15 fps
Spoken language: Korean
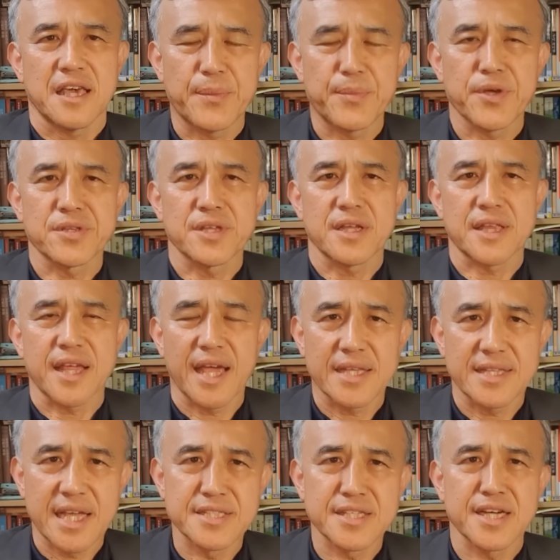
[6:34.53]
해병대
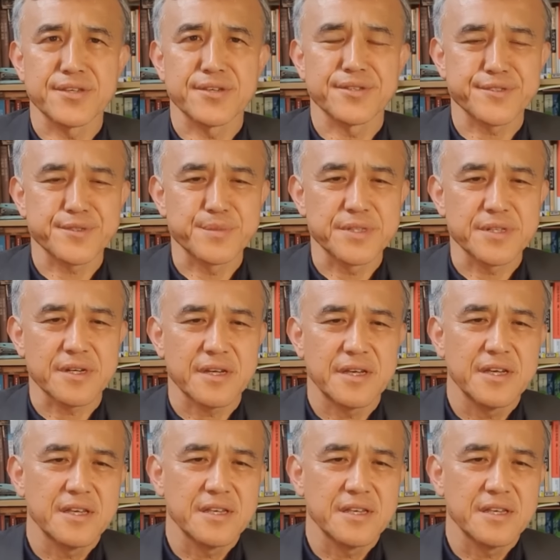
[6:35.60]
대, 대장이었습니다.